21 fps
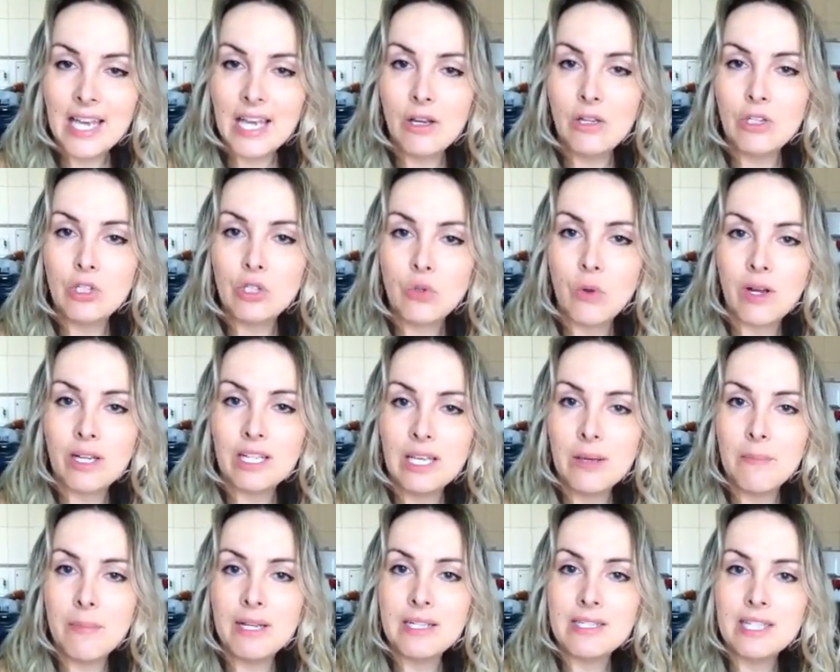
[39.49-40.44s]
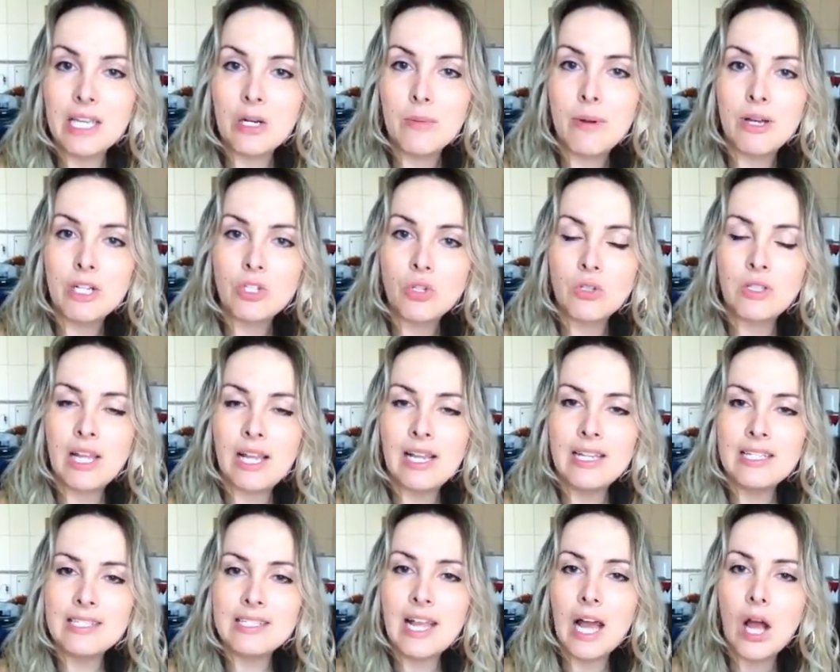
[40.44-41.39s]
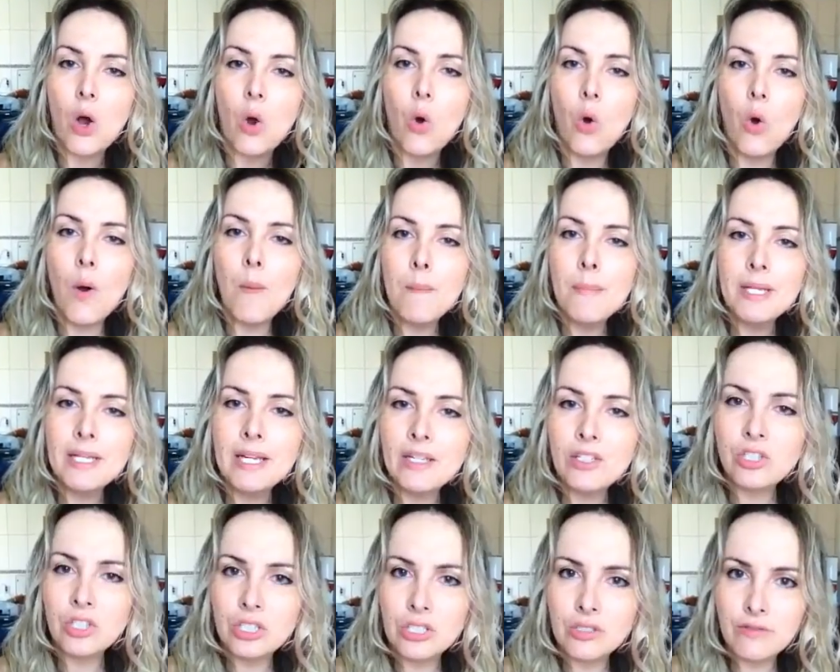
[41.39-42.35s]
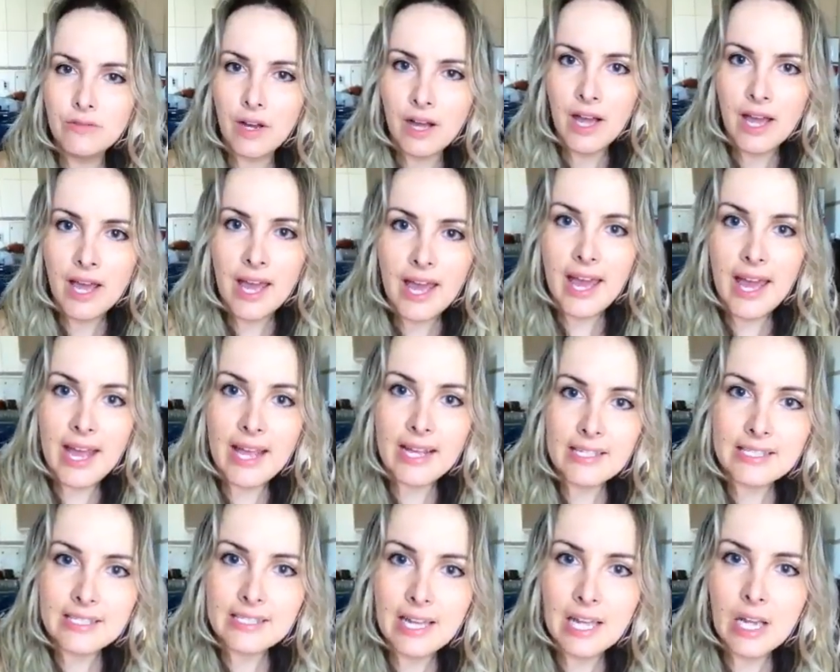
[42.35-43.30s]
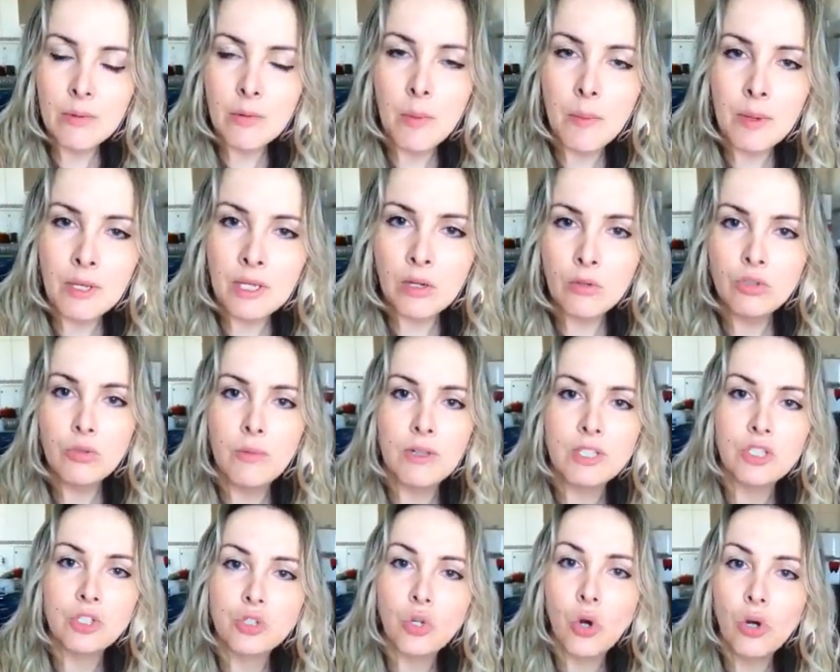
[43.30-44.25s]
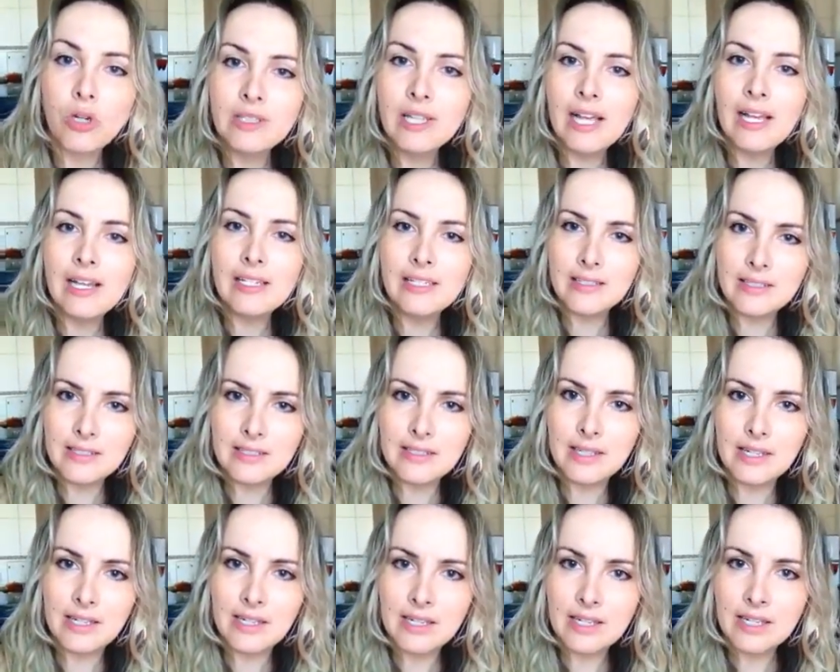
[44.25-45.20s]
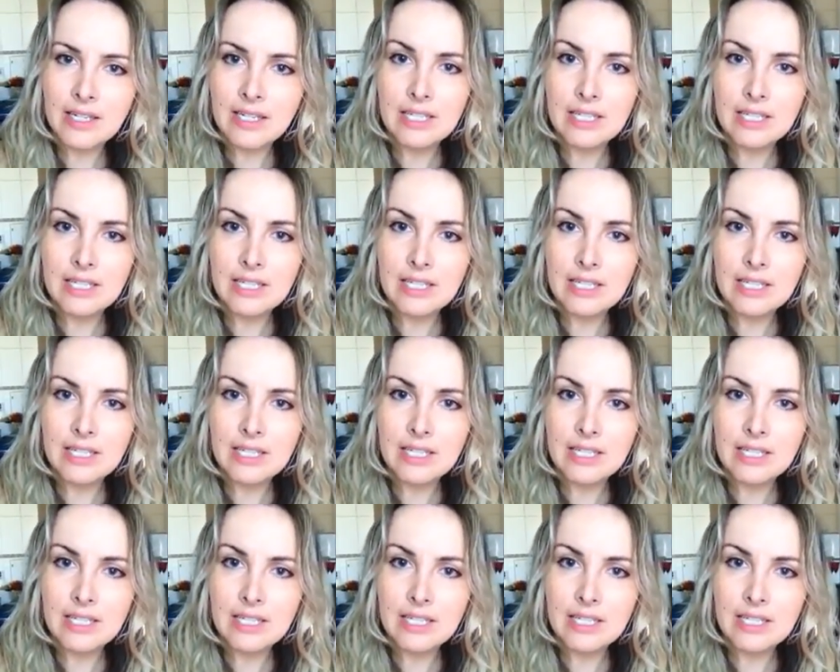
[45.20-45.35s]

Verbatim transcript: Eu estou aqui para ser uma jornalista opinativa. Esta é uma opinião de uma jornalista.